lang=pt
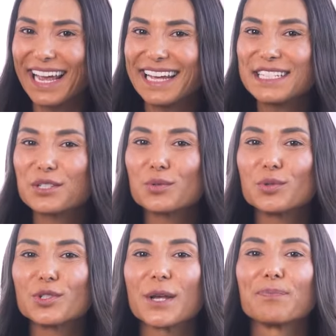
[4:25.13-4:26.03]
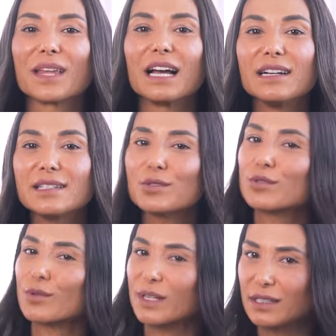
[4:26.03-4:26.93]
Eles surgem antes
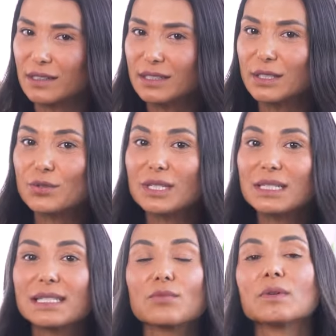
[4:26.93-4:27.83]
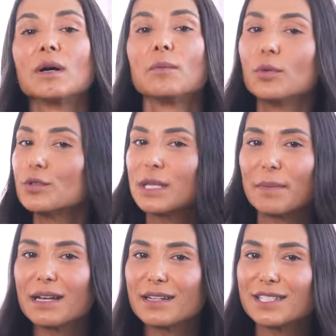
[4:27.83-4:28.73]
dos 40 anos e são muito
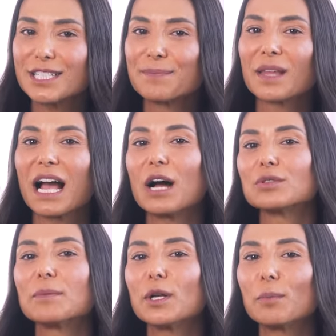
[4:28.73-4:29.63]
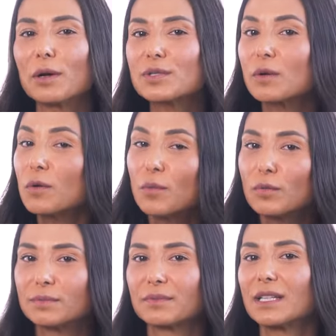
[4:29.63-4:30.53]
semelhantes ao da menopausa comum,